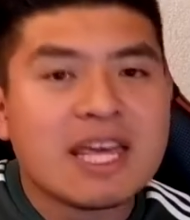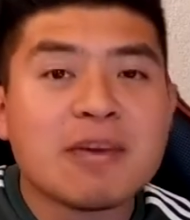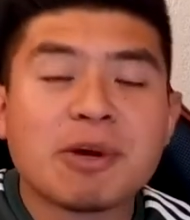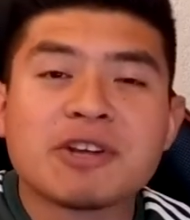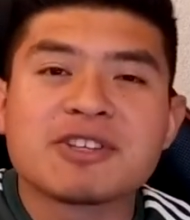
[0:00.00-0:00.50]
Y
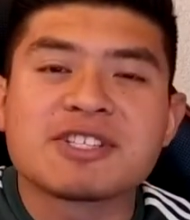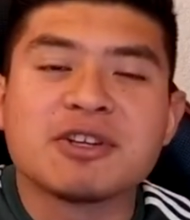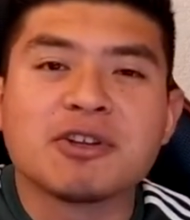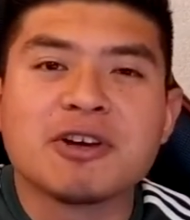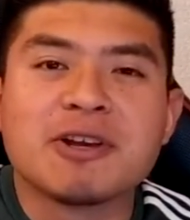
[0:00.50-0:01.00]
bueno, eso ha
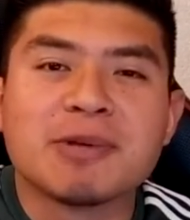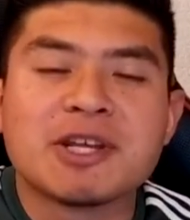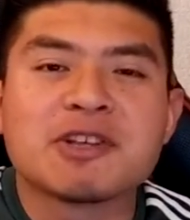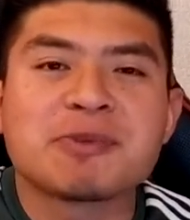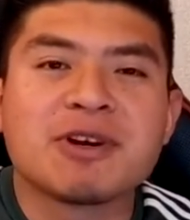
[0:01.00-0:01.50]
sido todo el
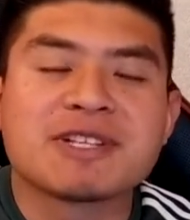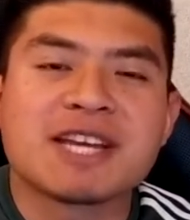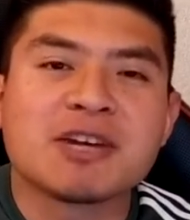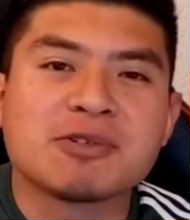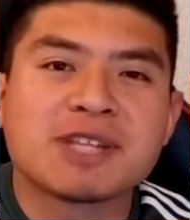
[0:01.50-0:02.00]
video, espero les
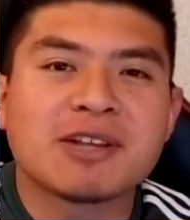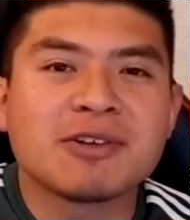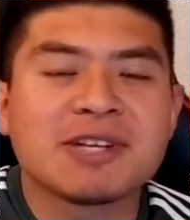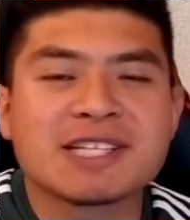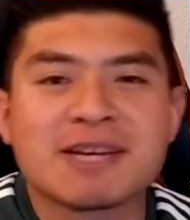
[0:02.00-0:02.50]
haya gustado.
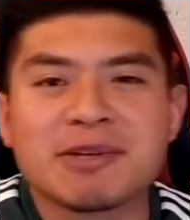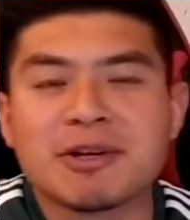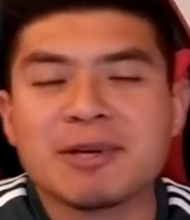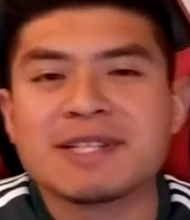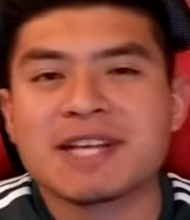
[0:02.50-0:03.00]
Ya saben, no
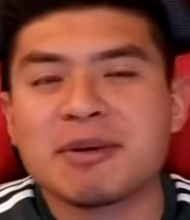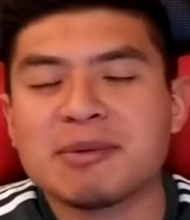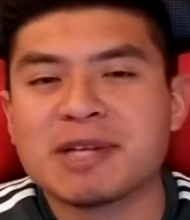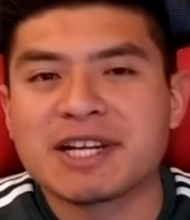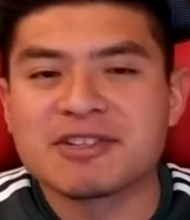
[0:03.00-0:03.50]
olviden seguirme en
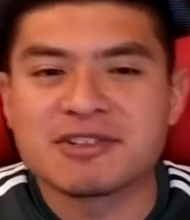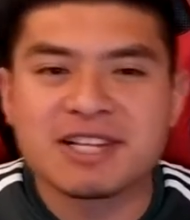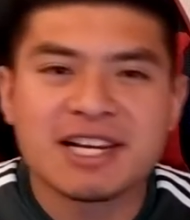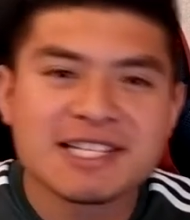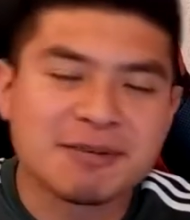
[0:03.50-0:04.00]
mis redes
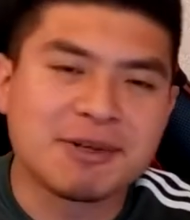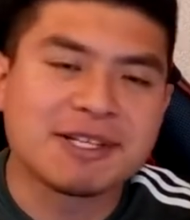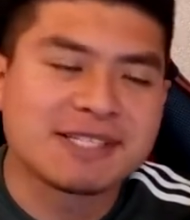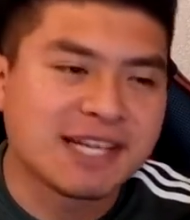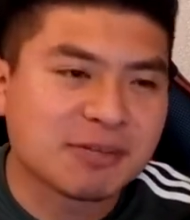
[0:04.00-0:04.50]
sociales, se,
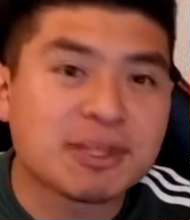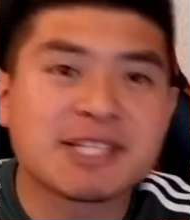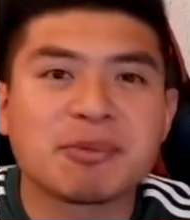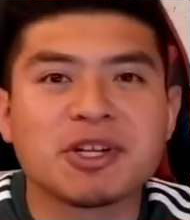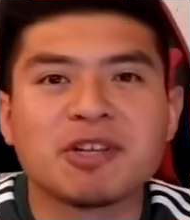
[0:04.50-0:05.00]
se las voy a
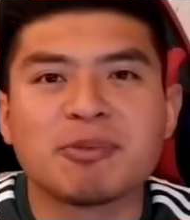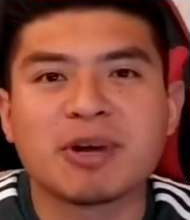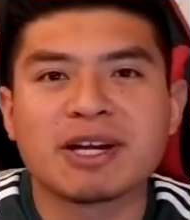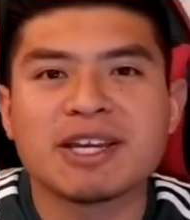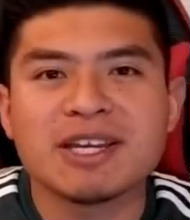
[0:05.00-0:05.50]
estar poniendo por
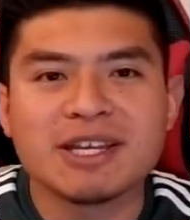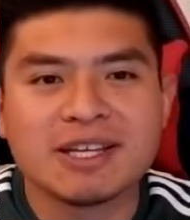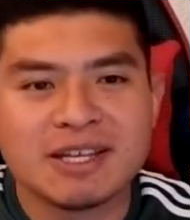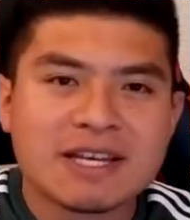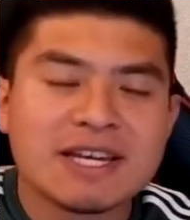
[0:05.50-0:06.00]
aquí.
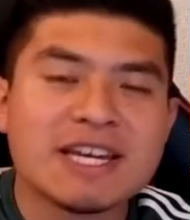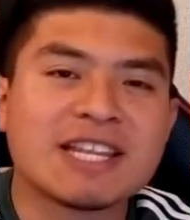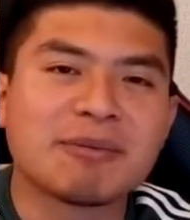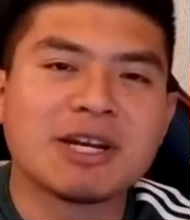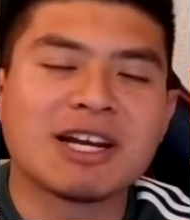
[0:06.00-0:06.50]
Y
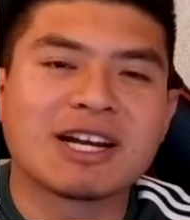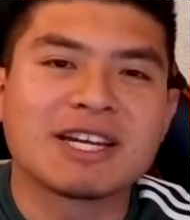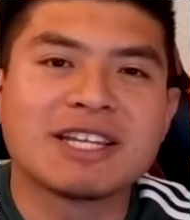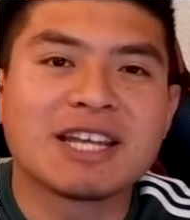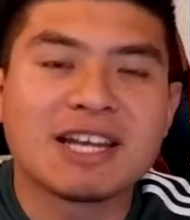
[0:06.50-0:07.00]
también en la
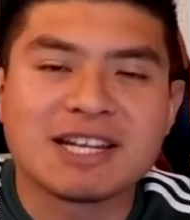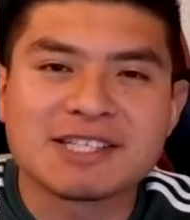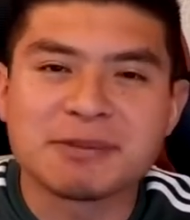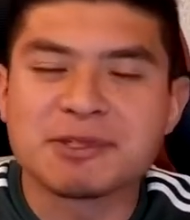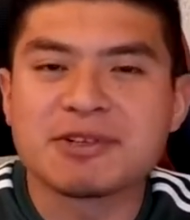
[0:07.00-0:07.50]
cajita de la
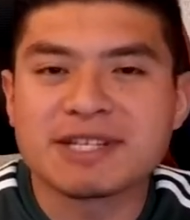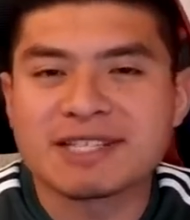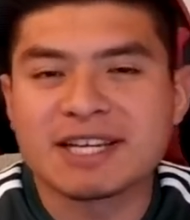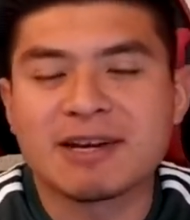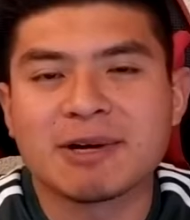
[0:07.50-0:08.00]
descripción que está
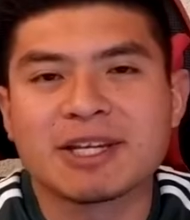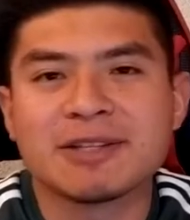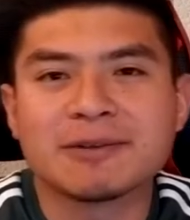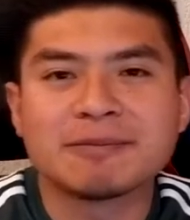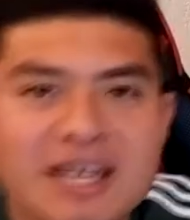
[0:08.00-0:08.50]
aquí
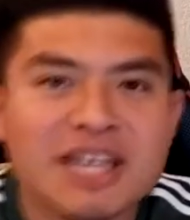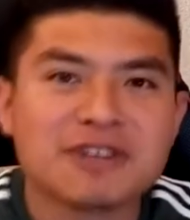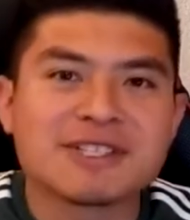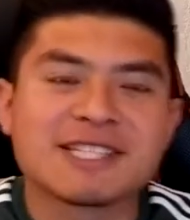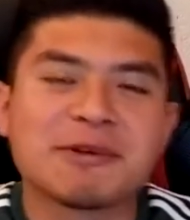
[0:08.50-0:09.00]
abajito. Y
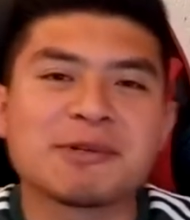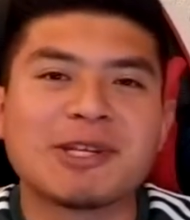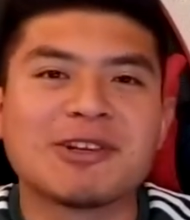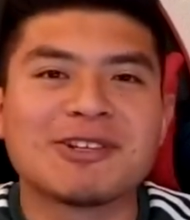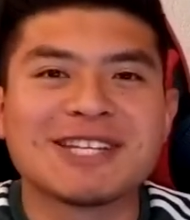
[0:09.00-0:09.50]
nos estaremos
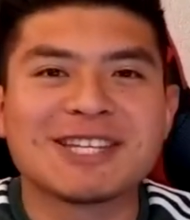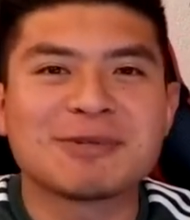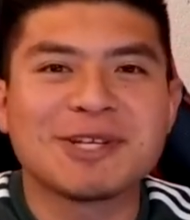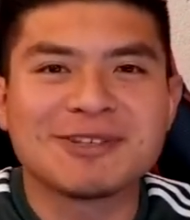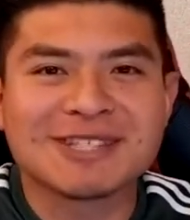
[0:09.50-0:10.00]
viendo en los siguientes
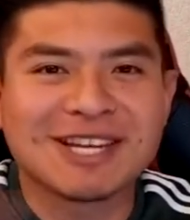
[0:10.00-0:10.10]
videos.